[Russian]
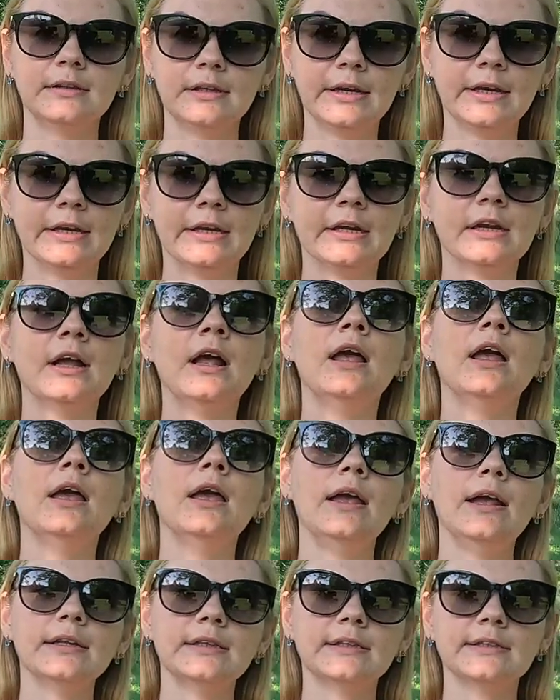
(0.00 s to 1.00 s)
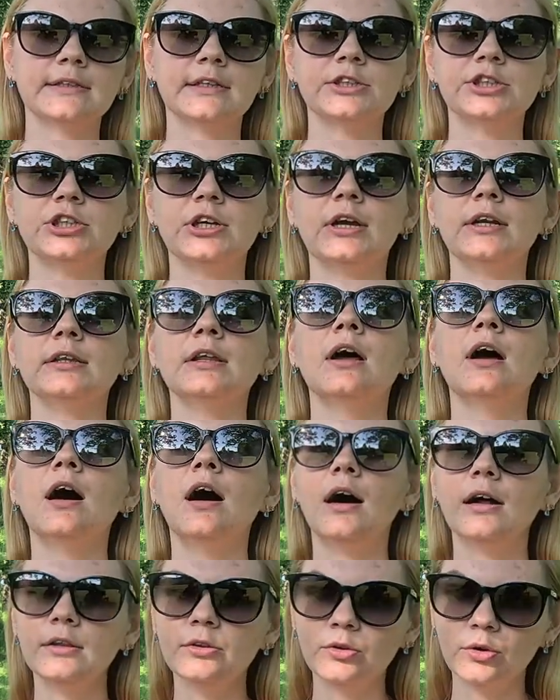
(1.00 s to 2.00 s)
3. Это означает
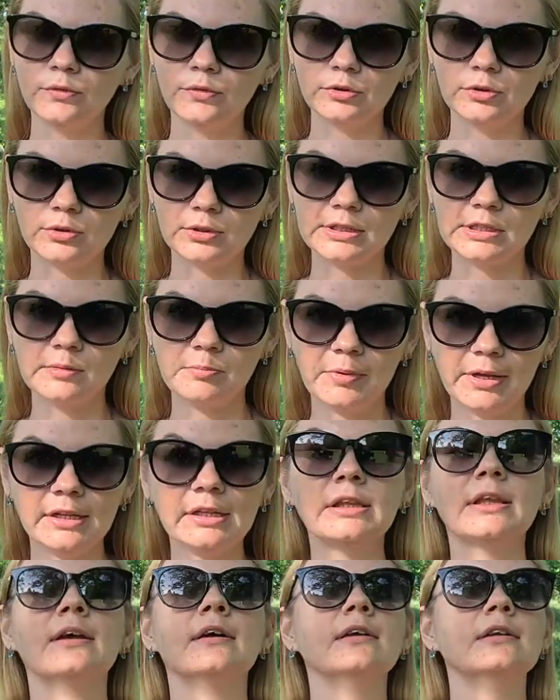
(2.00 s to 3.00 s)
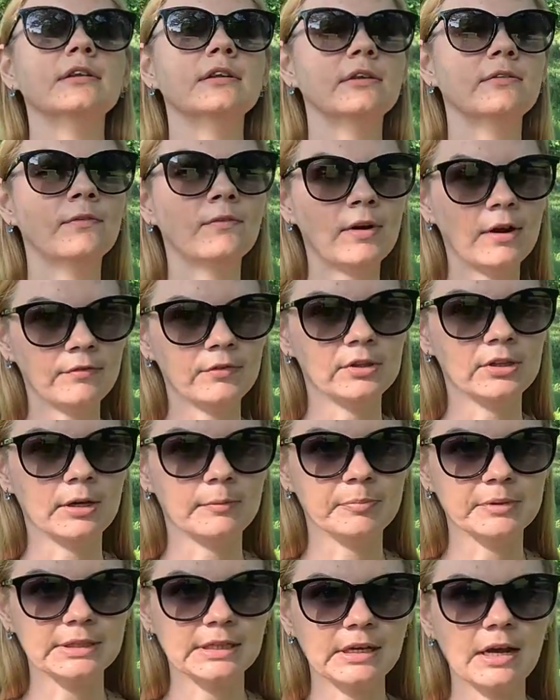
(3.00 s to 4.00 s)
одно ведро цемента, два
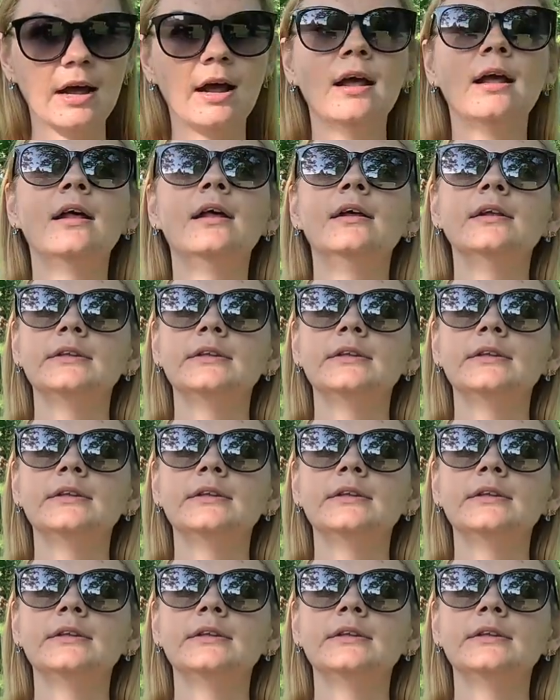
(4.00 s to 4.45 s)
ведра песка,